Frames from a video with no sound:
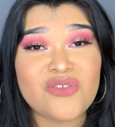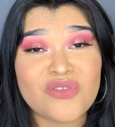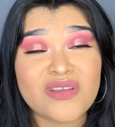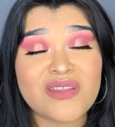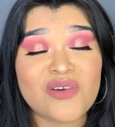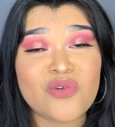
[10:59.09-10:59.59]

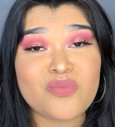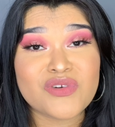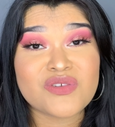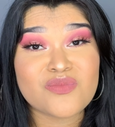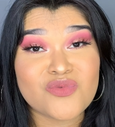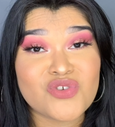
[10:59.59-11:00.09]
donde tengo
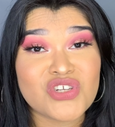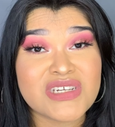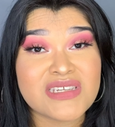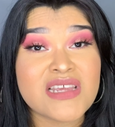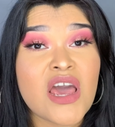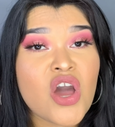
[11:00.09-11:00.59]
pues
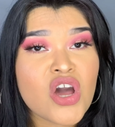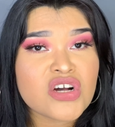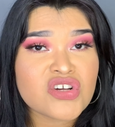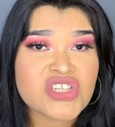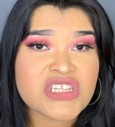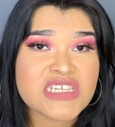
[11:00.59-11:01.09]
muchas
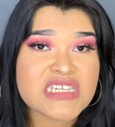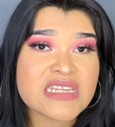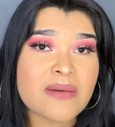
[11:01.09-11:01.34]
cositas